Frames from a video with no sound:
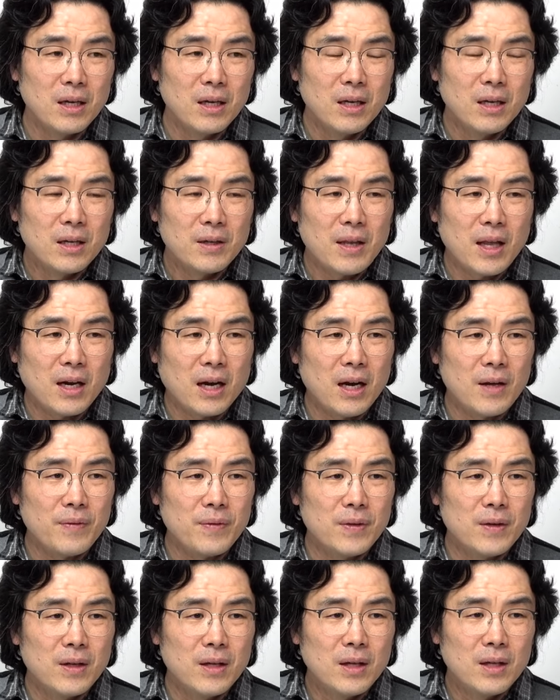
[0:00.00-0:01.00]
내가
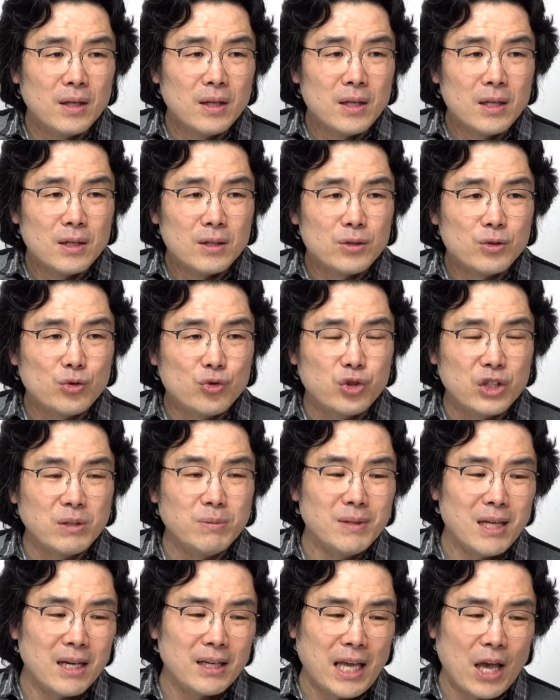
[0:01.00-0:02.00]

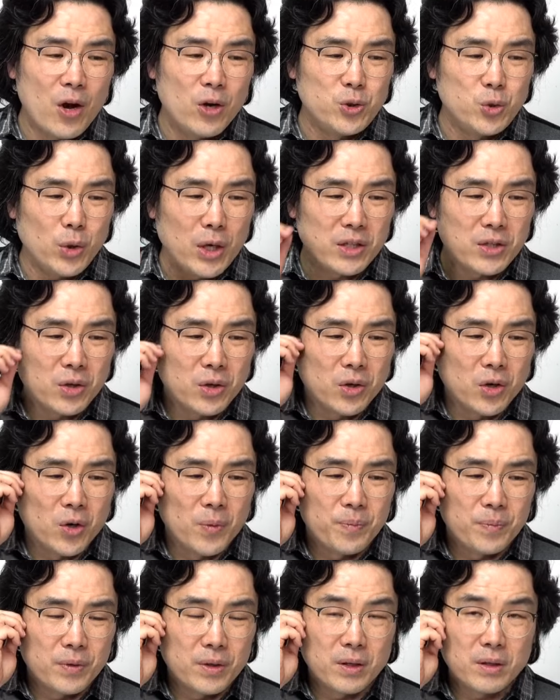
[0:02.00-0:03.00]
국힘당 계열 쪽에서
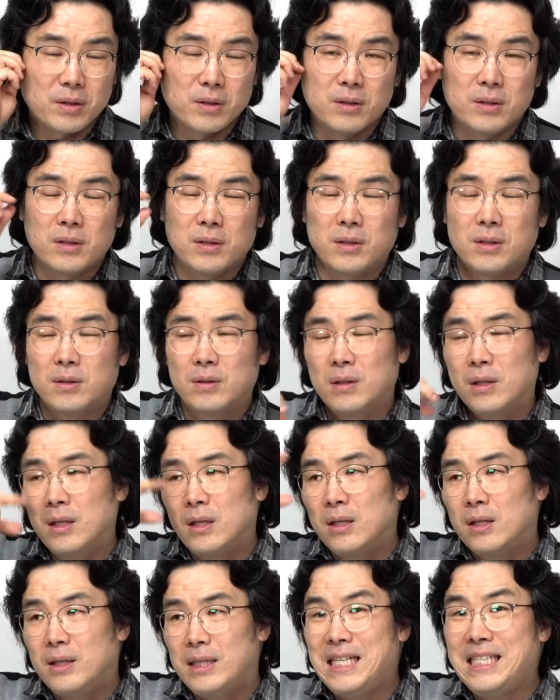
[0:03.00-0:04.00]
그
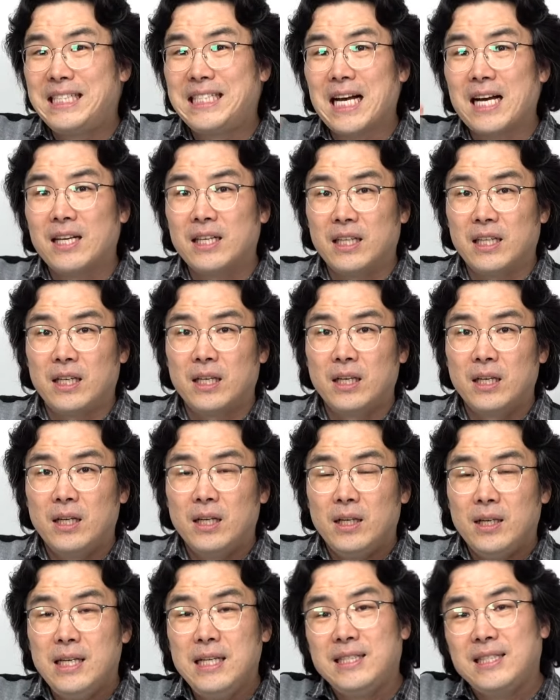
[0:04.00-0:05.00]
일장기,
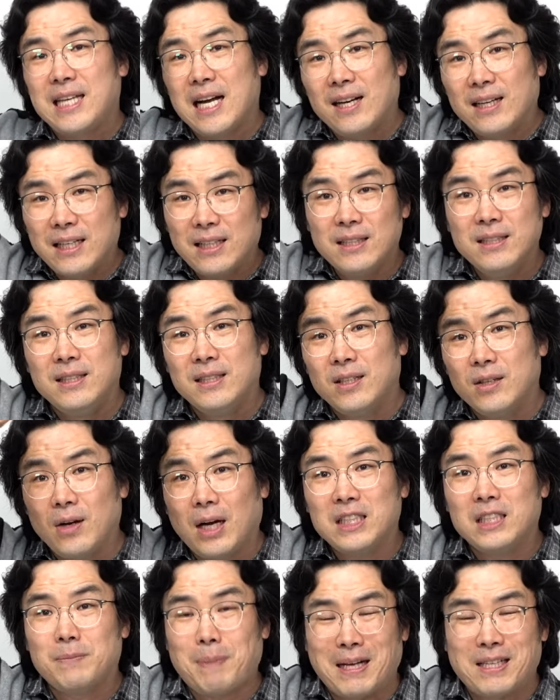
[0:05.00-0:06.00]
일장기 흔들어 가지고
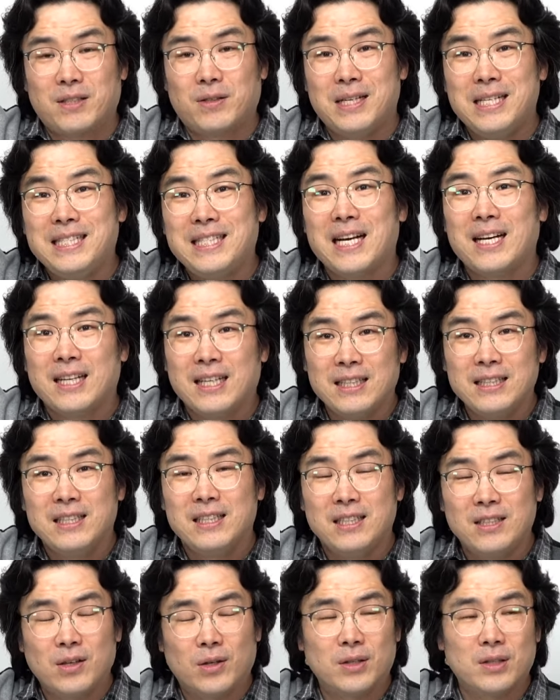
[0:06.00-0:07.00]
봤어. 일장기 흔드는 거는.